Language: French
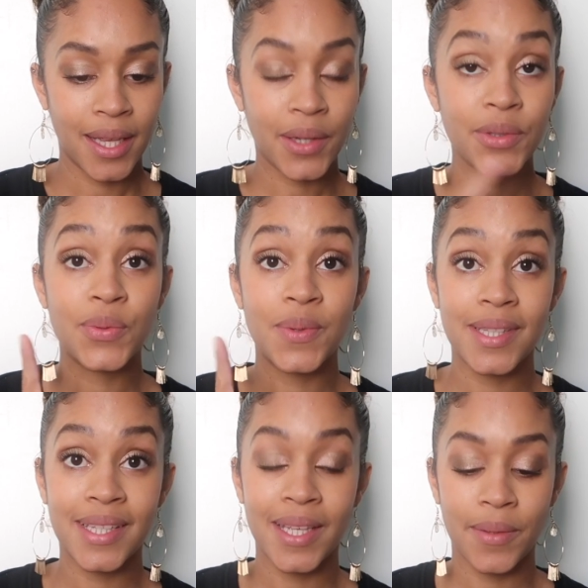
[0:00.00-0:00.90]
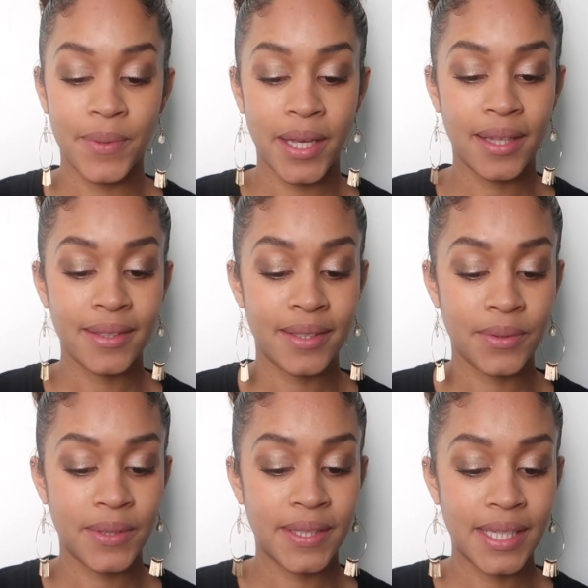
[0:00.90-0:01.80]
Et ensuite, ce qui est bien,
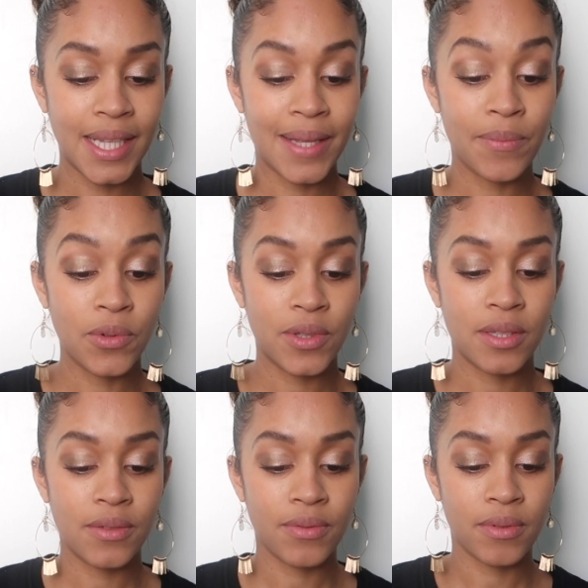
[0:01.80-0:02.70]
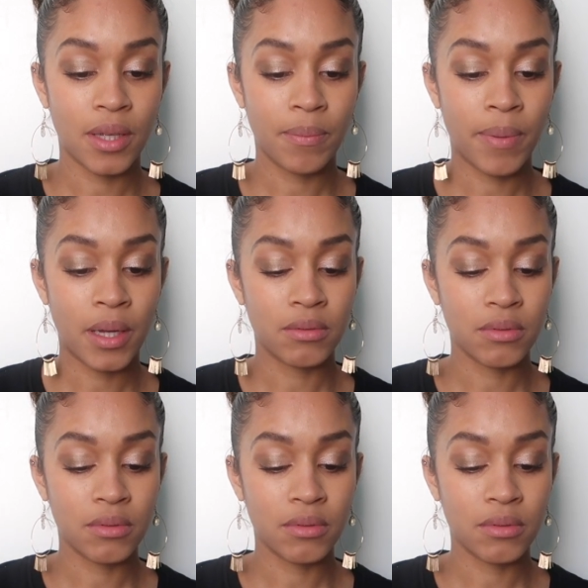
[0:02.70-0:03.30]
c'est aussi les motifs qu'on n'aime pas.